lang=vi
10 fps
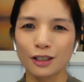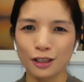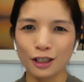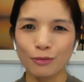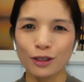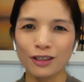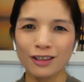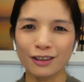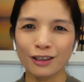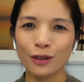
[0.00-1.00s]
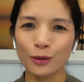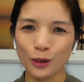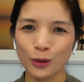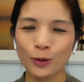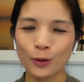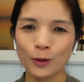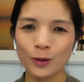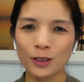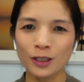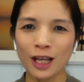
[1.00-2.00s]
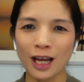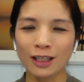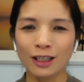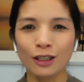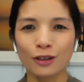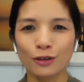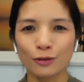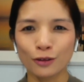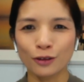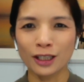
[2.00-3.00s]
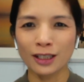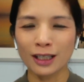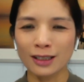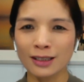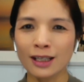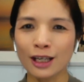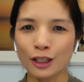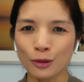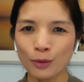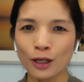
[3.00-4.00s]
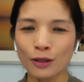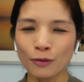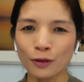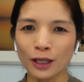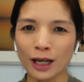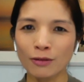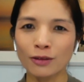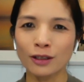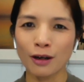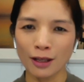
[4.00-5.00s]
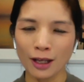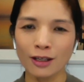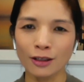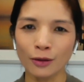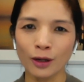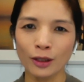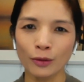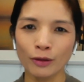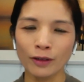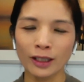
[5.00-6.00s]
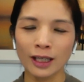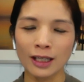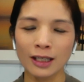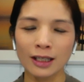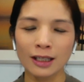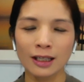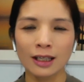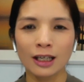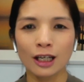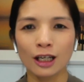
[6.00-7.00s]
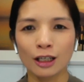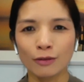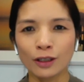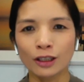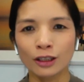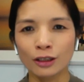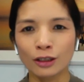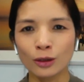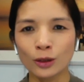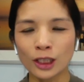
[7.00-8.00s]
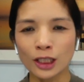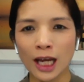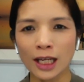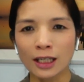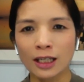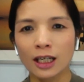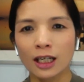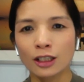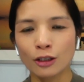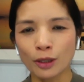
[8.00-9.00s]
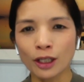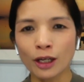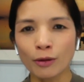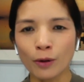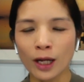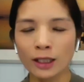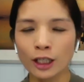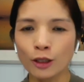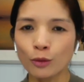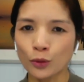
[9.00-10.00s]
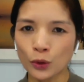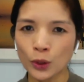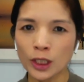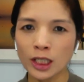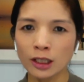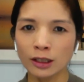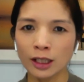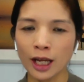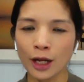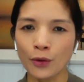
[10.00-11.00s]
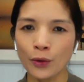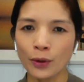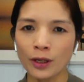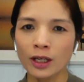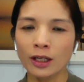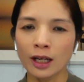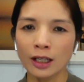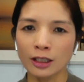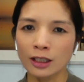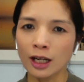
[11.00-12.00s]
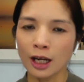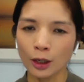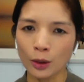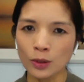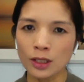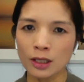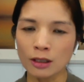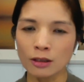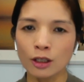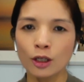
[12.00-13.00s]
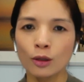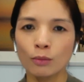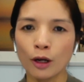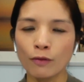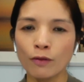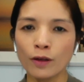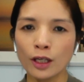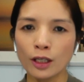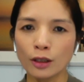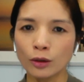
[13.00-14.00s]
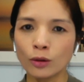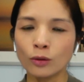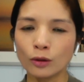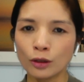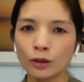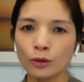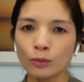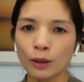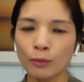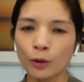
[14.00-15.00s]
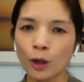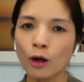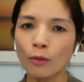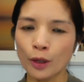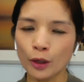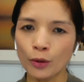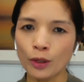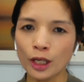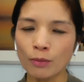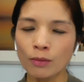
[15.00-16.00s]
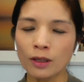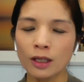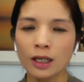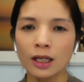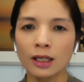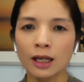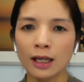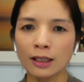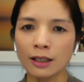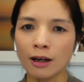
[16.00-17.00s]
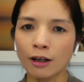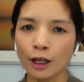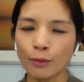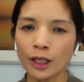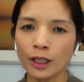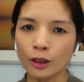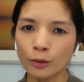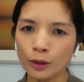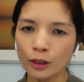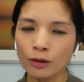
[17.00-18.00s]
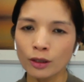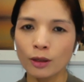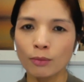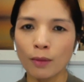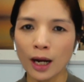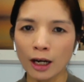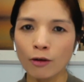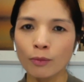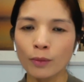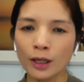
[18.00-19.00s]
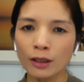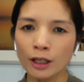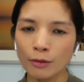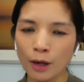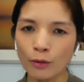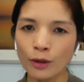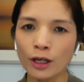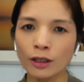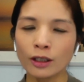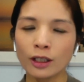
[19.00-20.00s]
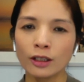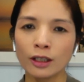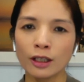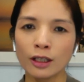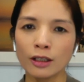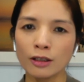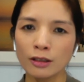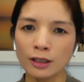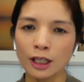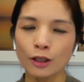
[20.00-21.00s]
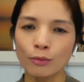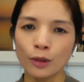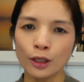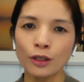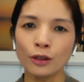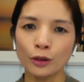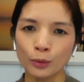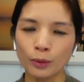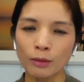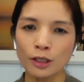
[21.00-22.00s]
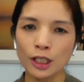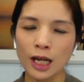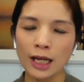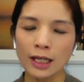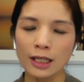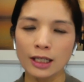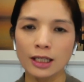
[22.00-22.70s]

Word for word: Rất cảm ơn những lời khuyên của luật sư Tài. Xuân Phương chắc chắn sẽ giúp đỡ được phần nào cho gia đình của anh Nguyễn Văn Thanh. À, vâng, thưa luật sư Đài, trong những ngày qua thì một số cư dân tại Hà Nội đang rất là khổ sở bởi vì nguồn nước cung cấp của họ bị ô nhiễm. Này thì họ đã bị cúp nước mà không biết đến bao giờ thì nước sạch mới được cung cấp trở lại.